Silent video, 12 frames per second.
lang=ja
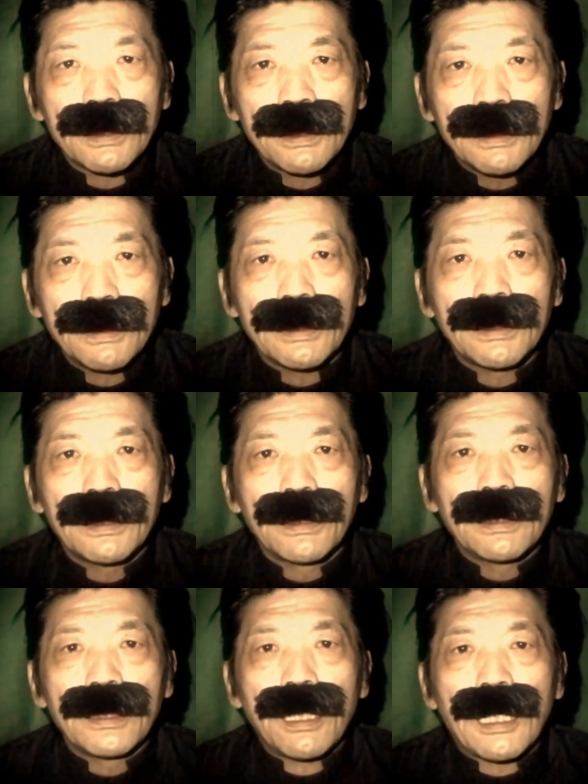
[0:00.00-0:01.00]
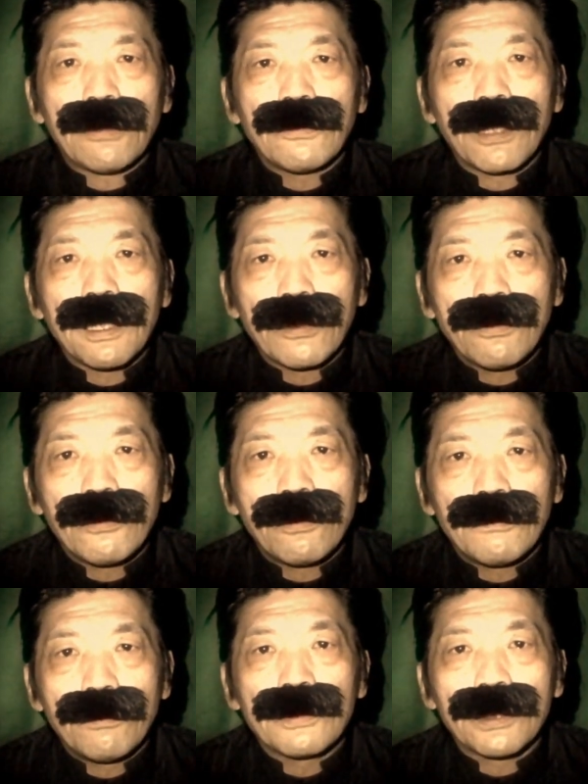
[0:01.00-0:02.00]
に憧れ
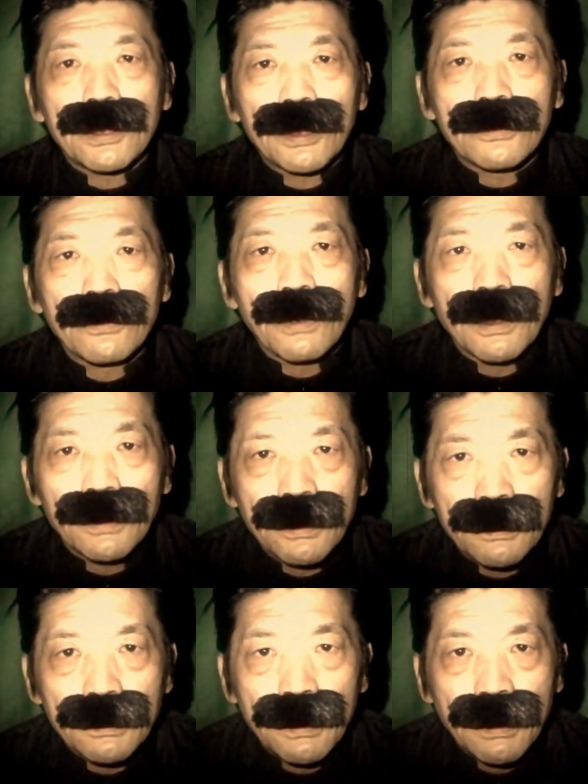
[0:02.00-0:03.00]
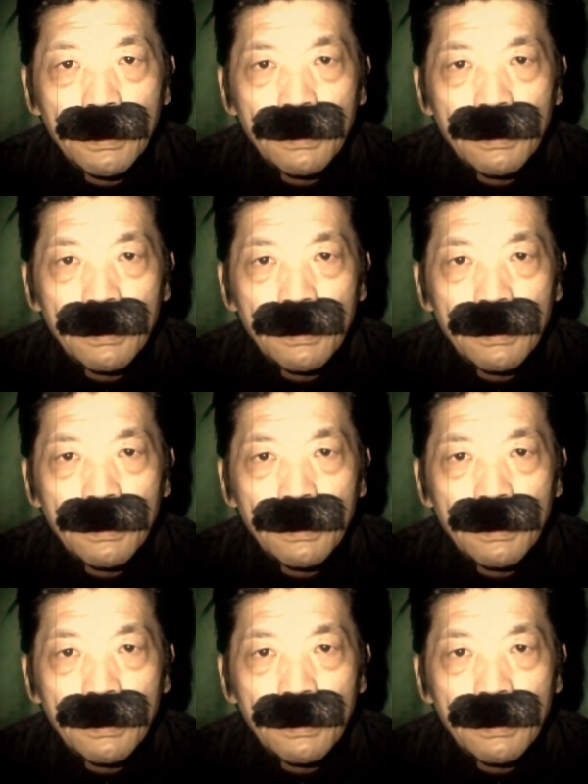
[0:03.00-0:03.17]
を持っていたそうなんです。